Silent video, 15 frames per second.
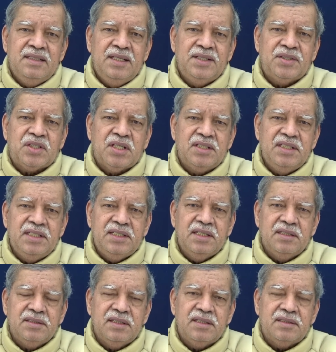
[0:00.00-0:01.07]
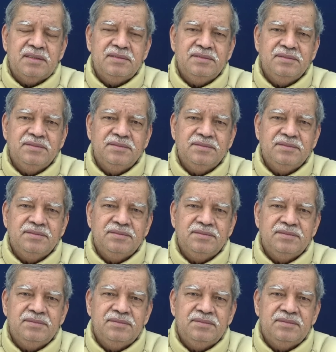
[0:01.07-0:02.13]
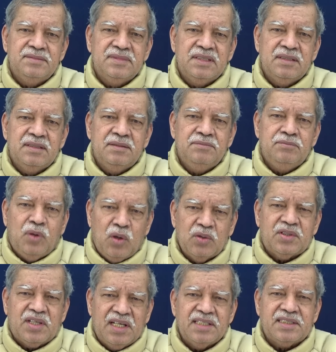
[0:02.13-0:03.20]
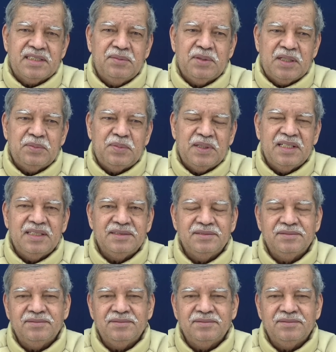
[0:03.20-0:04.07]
इस शरीर के अंदर बहुत रहस्य भरे पड़े हैं